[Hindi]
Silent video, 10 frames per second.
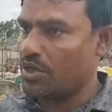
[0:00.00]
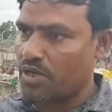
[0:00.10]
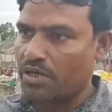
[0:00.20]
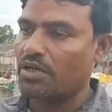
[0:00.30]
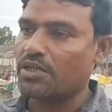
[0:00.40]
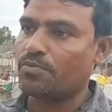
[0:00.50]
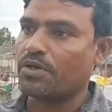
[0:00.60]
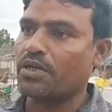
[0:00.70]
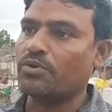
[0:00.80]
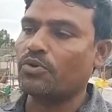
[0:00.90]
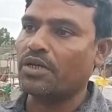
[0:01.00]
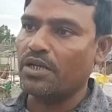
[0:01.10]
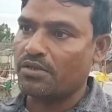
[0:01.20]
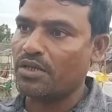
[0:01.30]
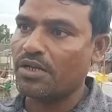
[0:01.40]
ये सर्कल इंस्पेक्टर जो
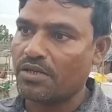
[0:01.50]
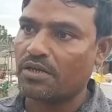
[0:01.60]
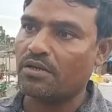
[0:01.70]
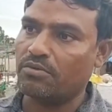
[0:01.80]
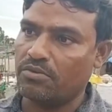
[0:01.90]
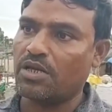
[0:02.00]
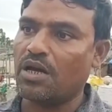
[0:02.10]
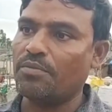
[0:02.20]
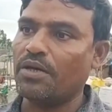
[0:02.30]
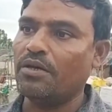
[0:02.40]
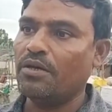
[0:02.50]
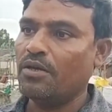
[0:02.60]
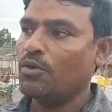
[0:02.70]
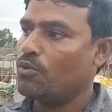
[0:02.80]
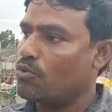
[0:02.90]
गिरीश गिरीश उसका नाम है
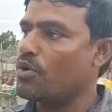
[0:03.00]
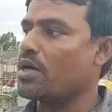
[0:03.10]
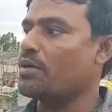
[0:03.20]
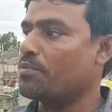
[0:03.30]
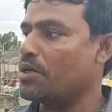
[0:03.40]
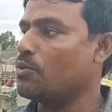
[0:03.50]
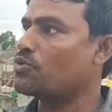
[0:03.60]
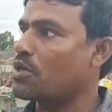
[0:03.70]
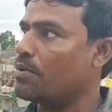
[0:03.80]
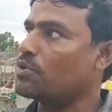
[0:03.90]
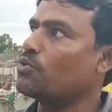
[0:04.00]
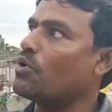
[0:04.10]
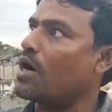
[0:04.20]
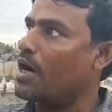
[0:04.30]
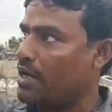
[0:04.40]
उन्होंने आगे किया उसके बाद
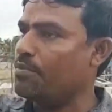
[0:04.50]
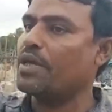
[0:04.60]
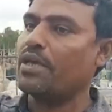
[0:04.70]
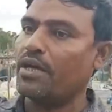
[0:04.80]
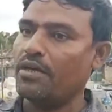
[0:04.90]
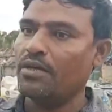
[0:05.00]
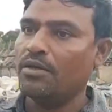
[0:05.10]
जो आगे भी गया